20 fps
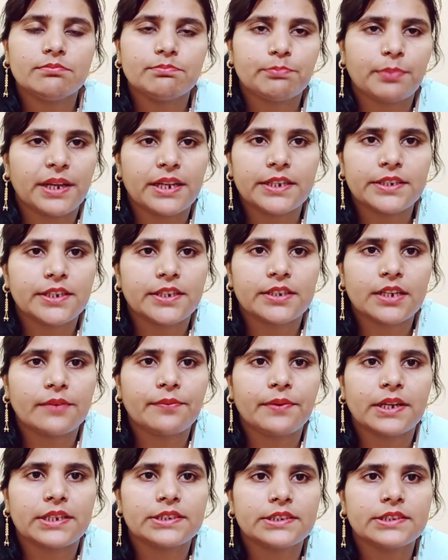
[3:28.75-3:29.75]
पहले ठंडा
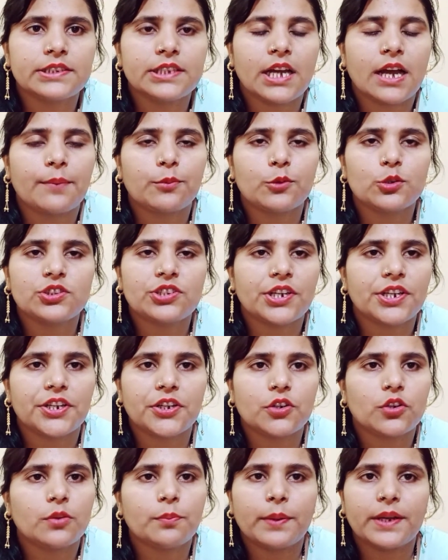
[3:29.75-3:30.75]
पानी से आपको चेहरे
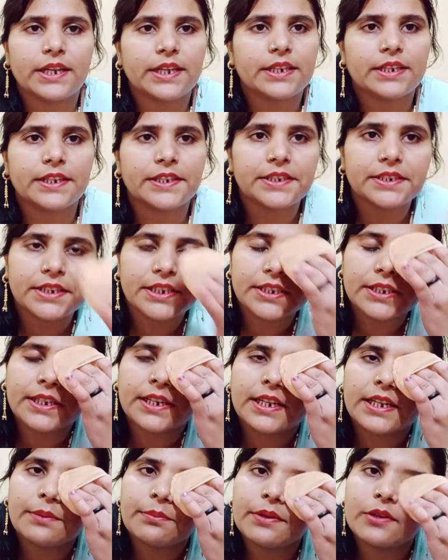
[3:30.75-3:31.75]
को पहले क्लीन करना
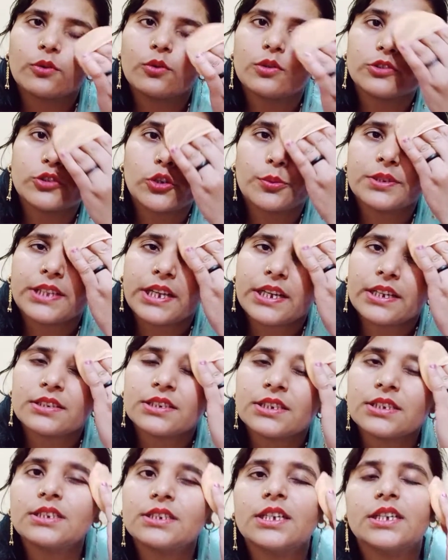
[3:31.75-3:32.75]
है बिल्कुल जो भी ताकि